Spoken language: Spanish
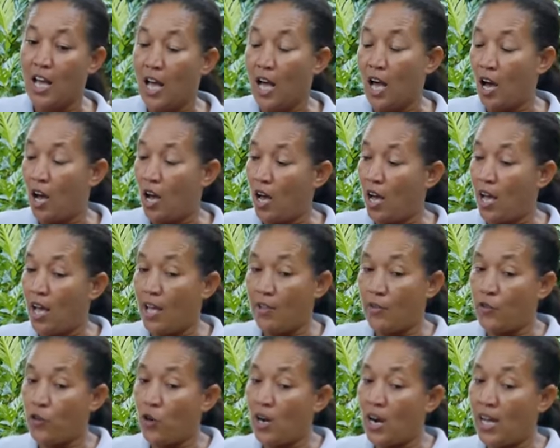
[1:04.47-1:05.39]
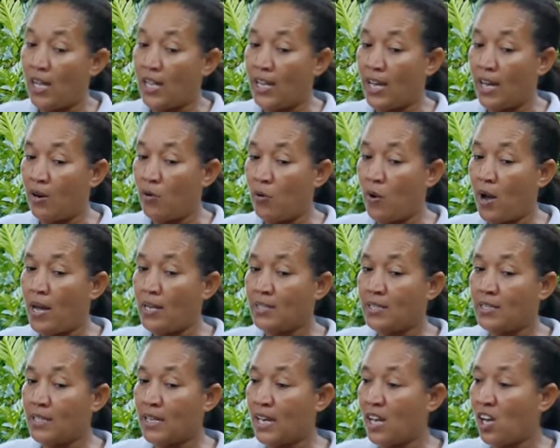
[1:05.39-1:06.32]
como en eso de la. Yo la quiero
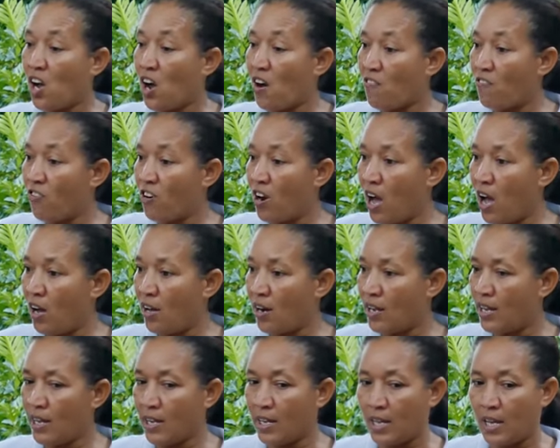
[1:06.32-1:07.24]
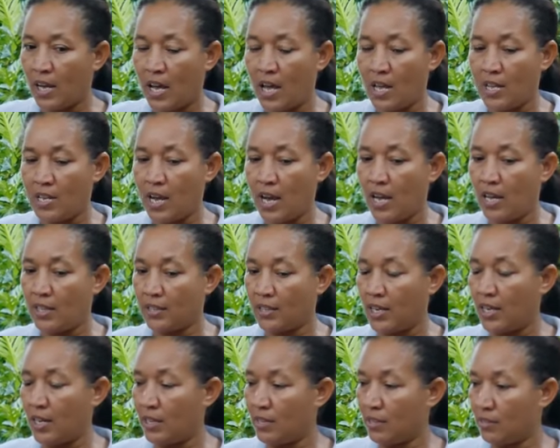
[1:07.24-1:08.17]
así con flores que ya
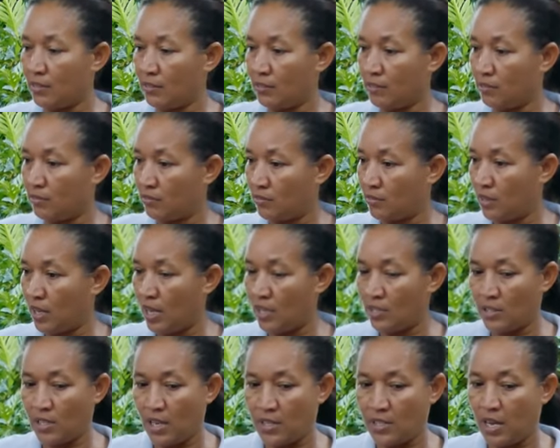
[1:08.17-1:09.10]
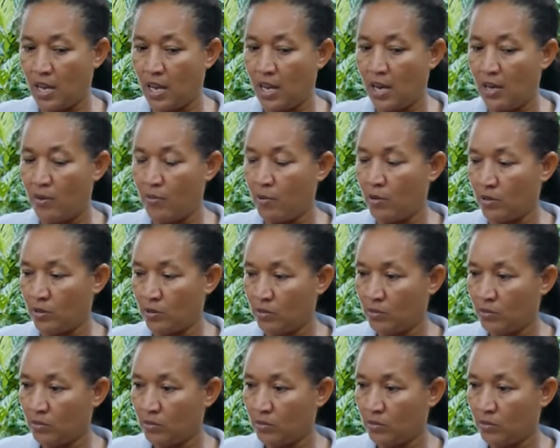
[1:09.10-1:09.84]
estén casi hecha de limón.